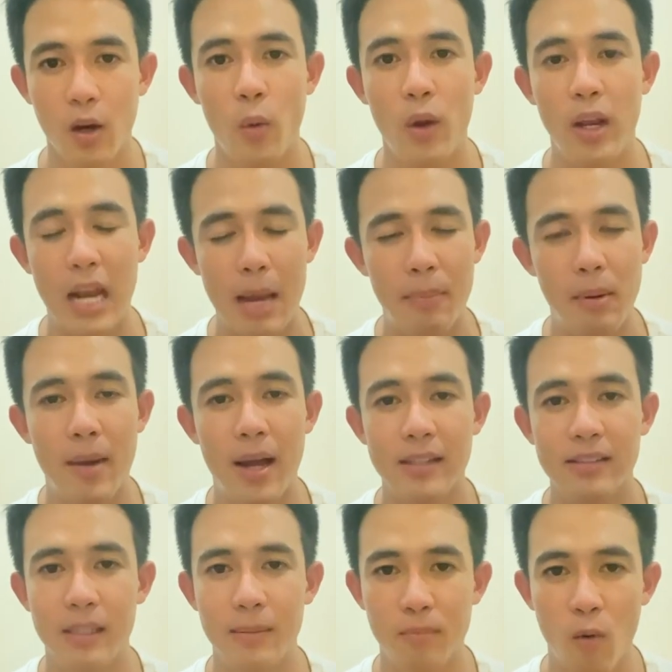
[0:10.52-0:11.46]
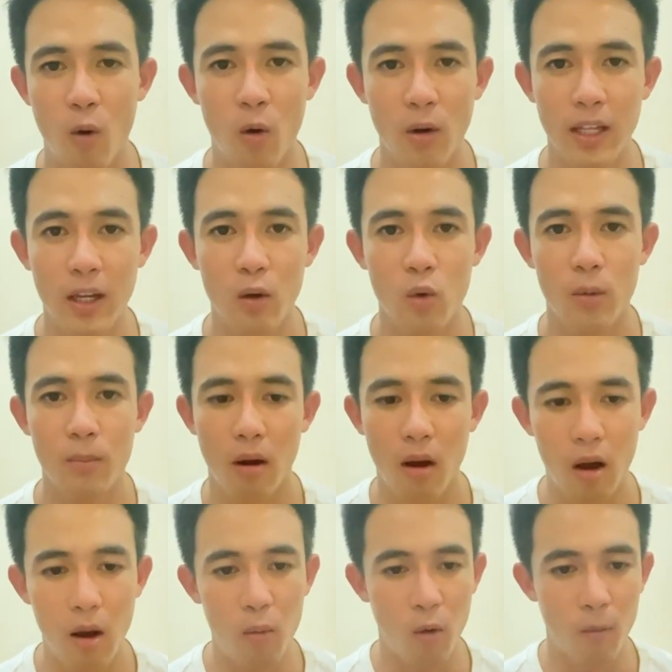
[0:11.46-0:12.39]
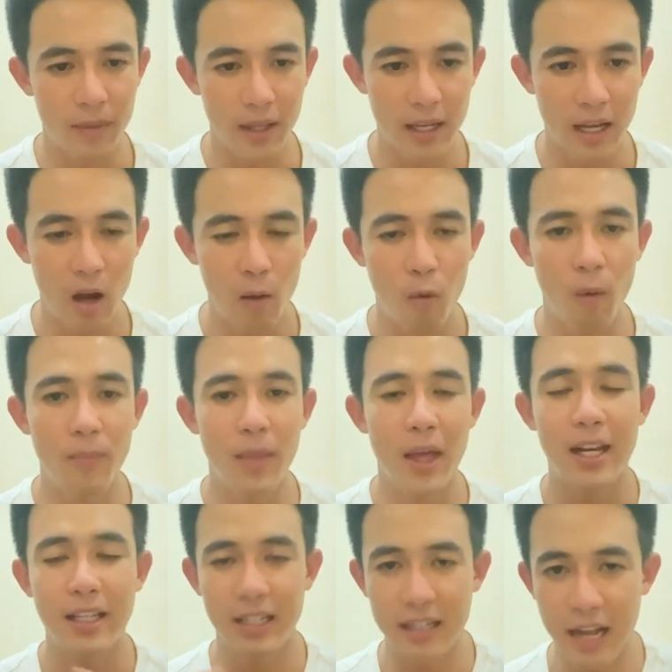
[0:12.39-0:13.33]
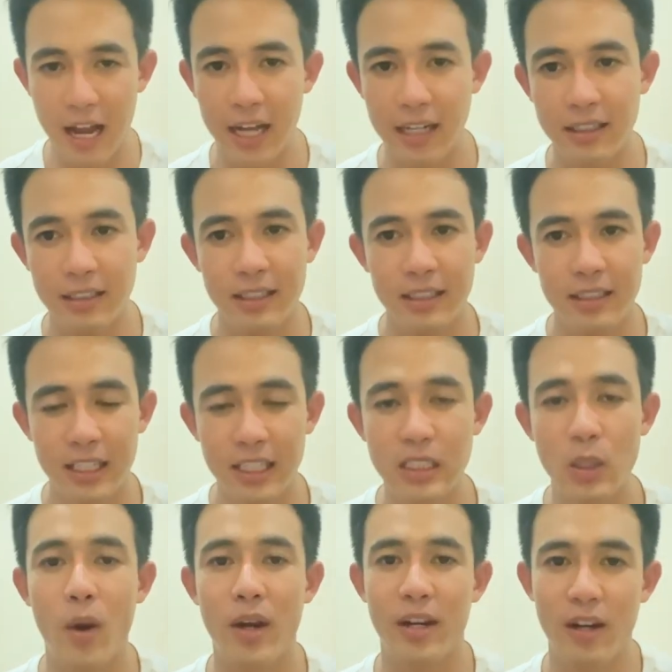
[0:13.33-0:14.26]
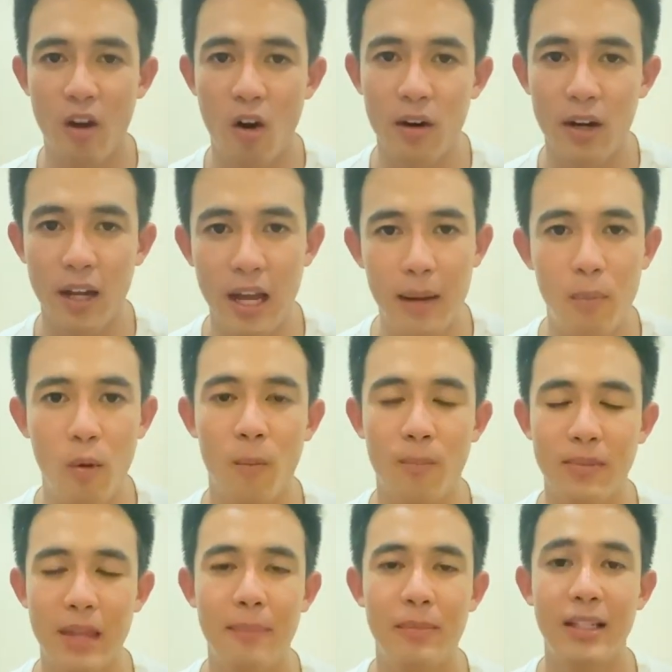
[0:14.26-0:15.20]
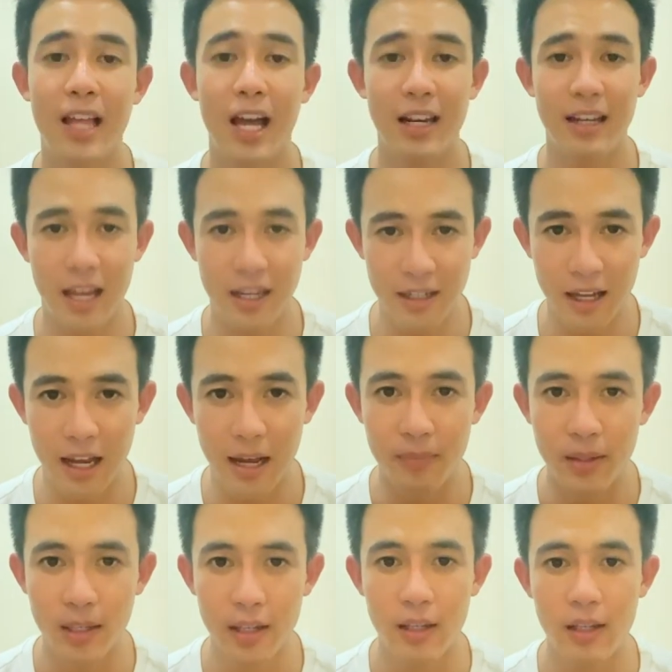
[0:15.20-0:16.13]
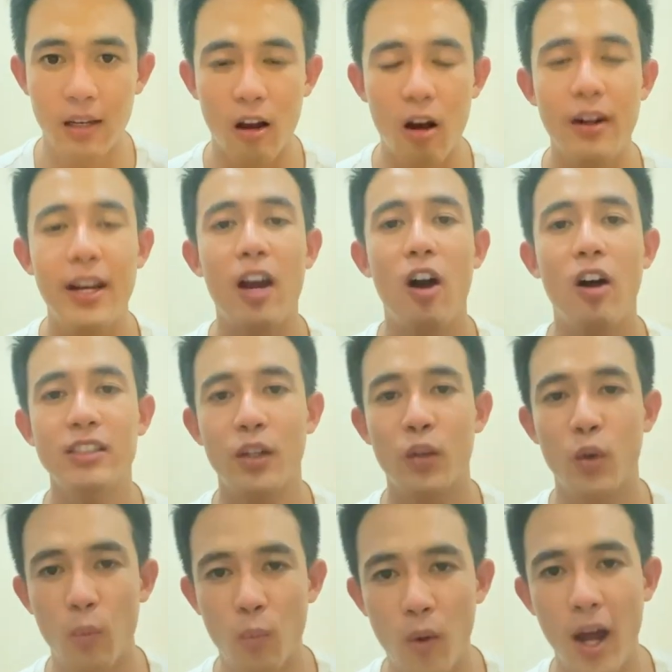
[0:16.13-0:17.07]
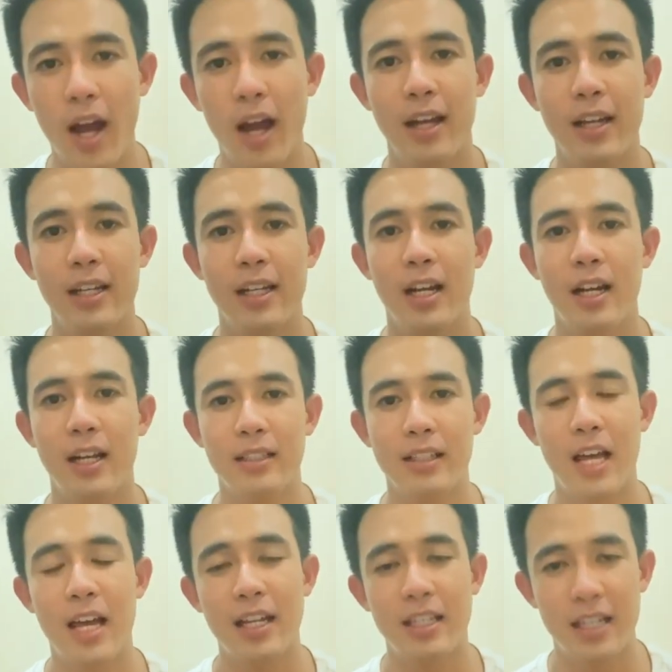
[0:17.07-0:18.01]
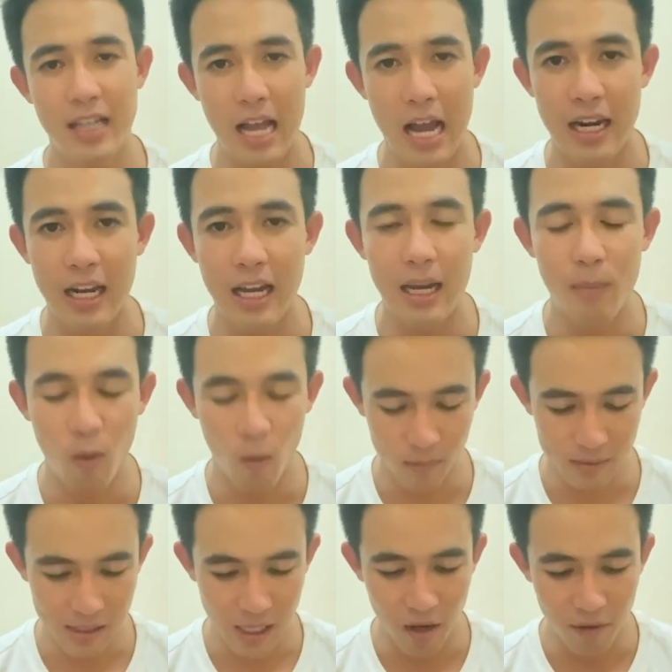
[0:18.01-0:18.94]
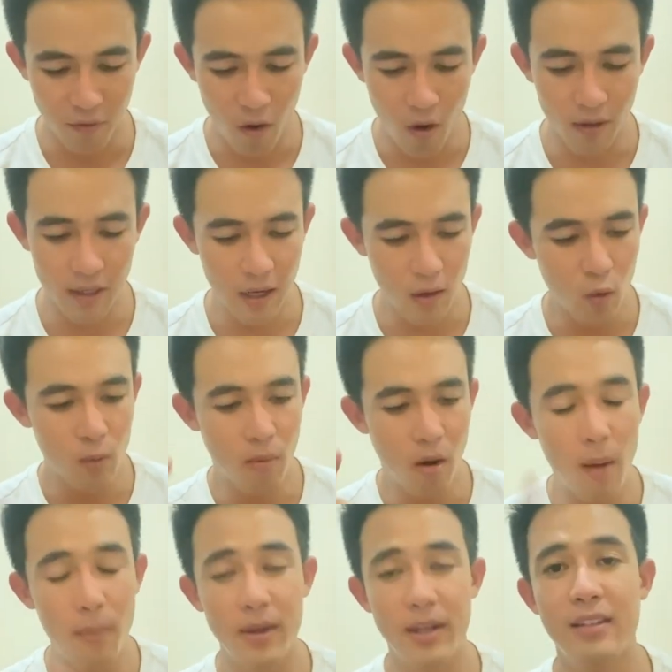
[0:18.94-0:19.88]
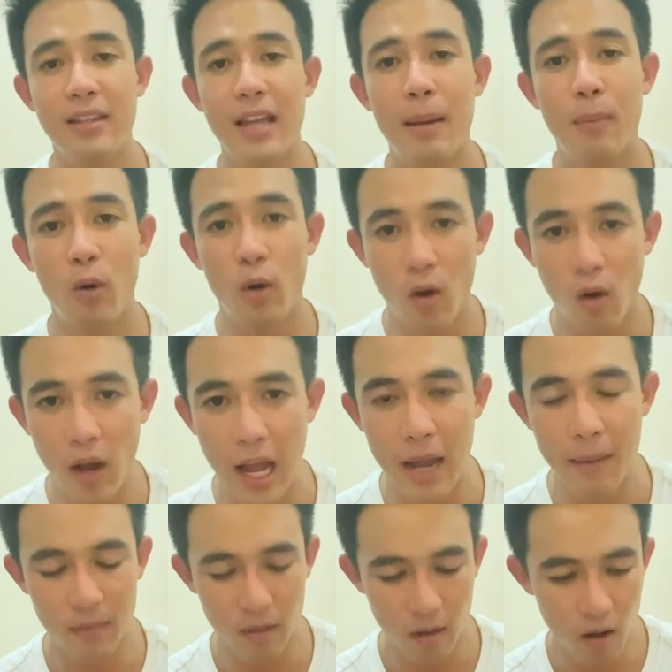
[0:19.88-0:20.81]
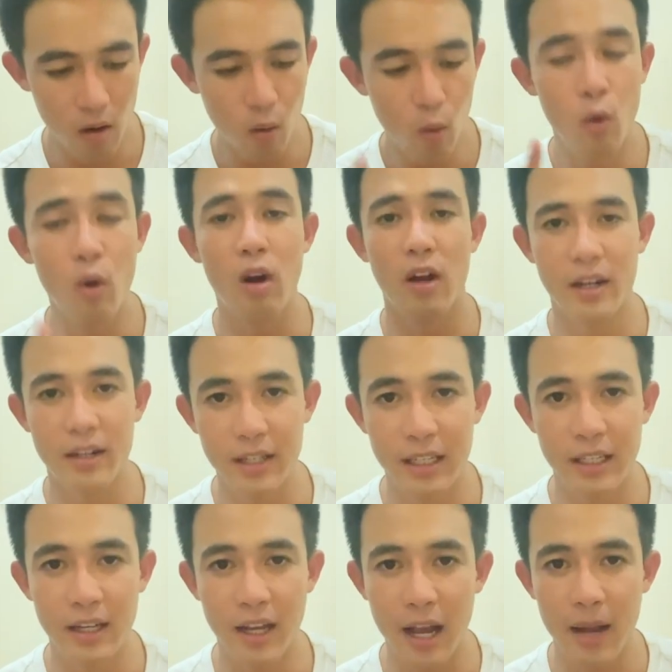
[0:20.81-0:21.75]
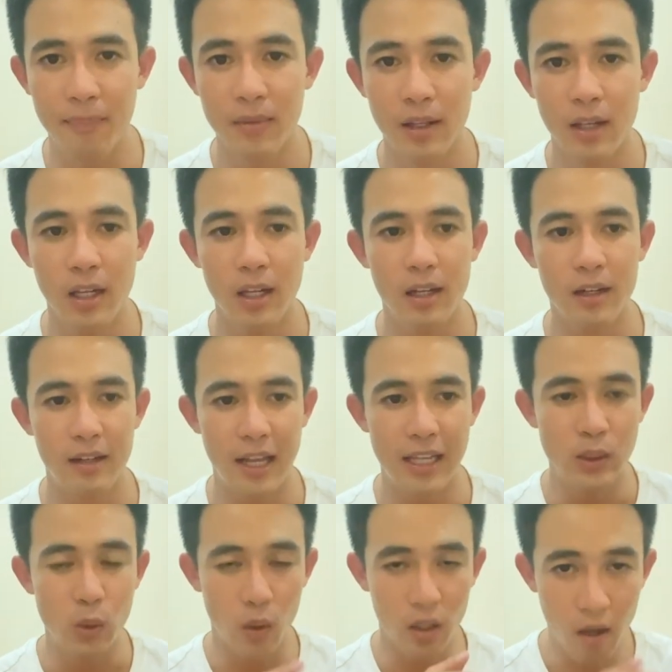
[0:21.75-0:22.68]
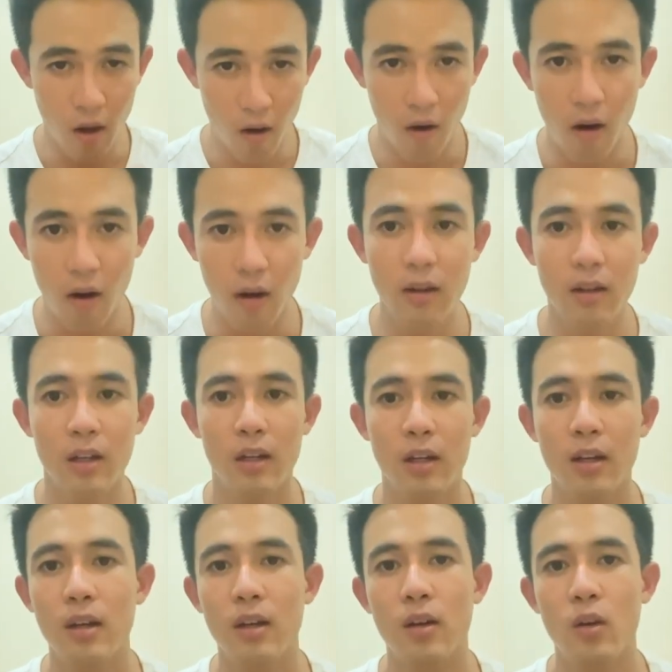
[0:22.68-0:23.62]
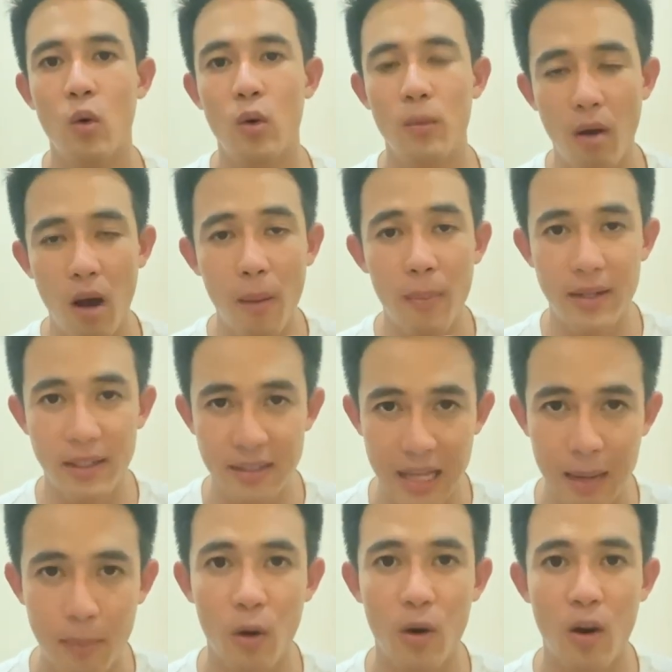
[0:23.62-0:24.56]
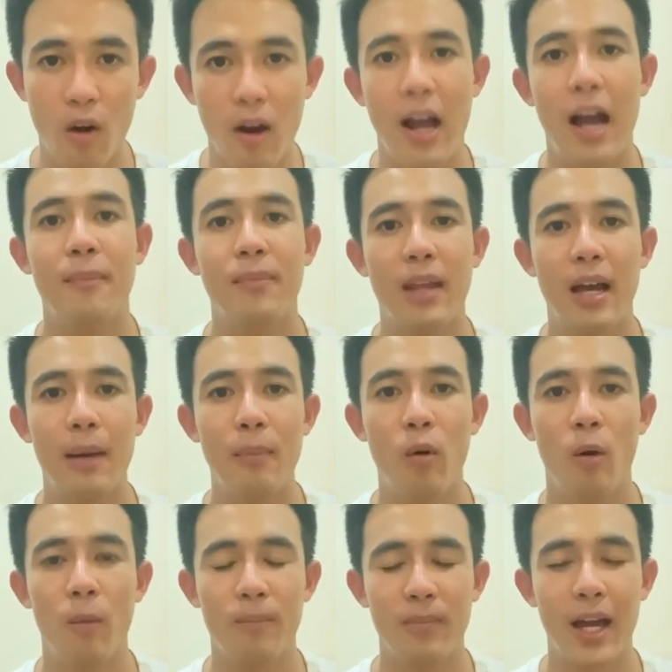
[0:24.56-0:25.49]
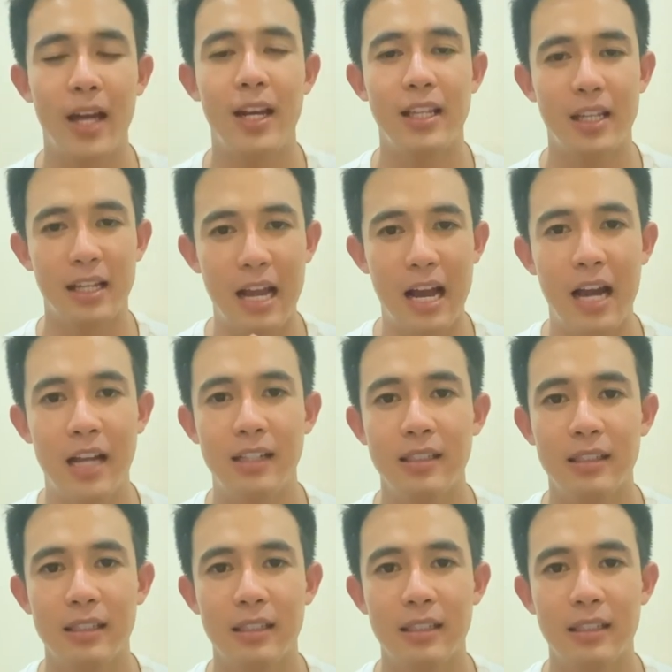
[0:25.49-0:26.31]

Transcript: เวลาประมาณ 10 โมงเนี่ยคุณพ่อผมได้เข้าพบท่านอายการที่จังหวัดระนองนะครับ ผมตามที่ท่านนัดนะครับ ก็ได้ข้อสรุปว่าท่านอายการนะครับ ผมสั่งฟ้องทั้งคุณพ่อปริญญาโพทองคำแล้วก็คู่กรณีนะครับ ในส่วนของคุณพ่อปริญญาโพทองคำนะครับ ผมท่านอายการ